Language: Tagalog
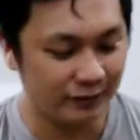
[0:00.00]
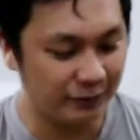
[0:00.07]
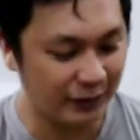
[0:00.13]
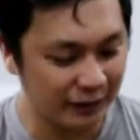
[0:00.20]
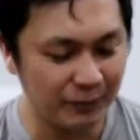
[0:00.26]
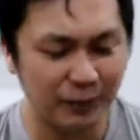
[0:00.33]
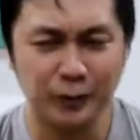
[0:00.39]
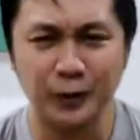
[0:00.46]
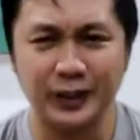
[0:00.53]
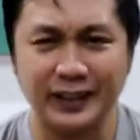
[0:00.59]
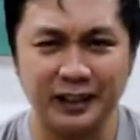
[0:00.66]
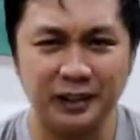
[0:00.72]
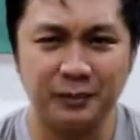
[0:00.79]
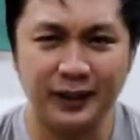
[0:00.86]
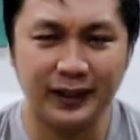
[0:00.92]
maging mabuting
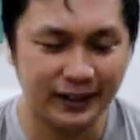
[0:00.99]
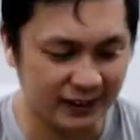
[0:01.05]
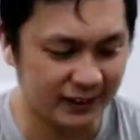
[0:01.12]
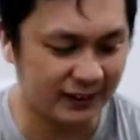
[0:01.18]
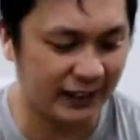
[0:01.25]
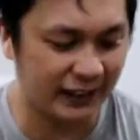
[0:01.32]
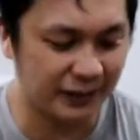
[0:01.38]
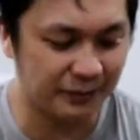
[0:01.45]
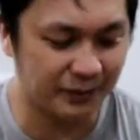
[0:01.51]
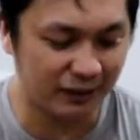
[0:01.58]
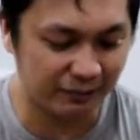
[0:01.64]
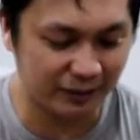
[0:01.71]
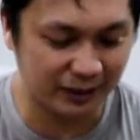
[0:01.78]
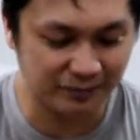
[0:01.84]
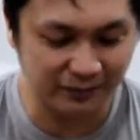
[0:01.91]
kaibigan lang tayo mga
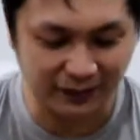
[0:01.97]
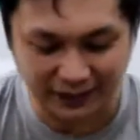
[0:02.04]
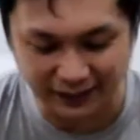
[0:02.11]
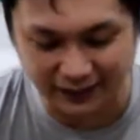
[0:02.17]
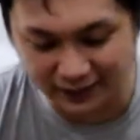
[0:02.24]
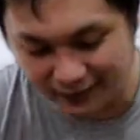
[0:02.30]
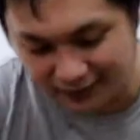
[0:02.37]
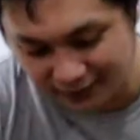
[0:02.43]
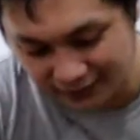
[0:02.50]
pinagpala.